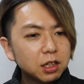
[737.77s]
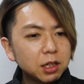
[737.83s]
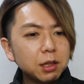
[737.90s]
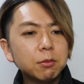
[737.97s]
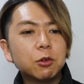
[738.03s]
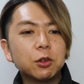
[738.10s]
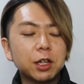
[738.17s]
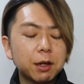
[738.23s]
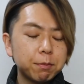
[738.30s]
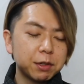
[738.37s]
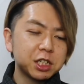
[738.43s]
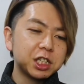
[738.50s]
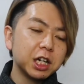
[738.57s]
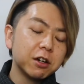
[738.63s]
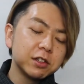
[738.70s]
でもやっ
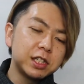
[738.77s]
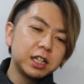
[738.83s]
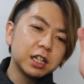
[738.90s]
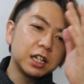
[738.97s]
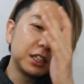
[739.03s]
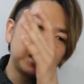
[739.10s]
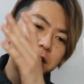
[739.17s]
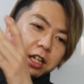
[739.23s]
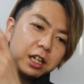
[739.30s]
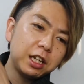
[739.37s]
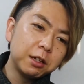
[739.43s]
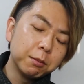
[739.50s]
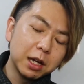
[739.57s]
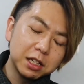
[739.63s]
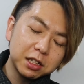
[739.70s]
ぱ幸せな家
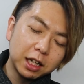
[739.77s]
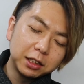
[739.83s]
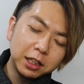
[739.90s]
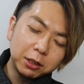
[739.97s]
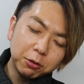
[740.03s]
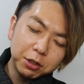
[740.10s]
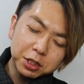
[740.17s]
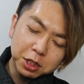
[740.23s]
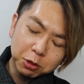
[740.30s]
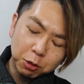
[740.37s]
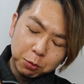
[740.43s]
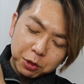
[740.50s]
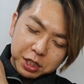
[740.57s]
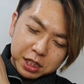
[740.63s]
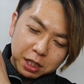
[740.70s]
庭、まあ、家庭とか言っちゃうと
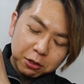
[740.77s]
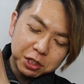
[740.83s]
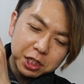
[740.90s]
重いですけど、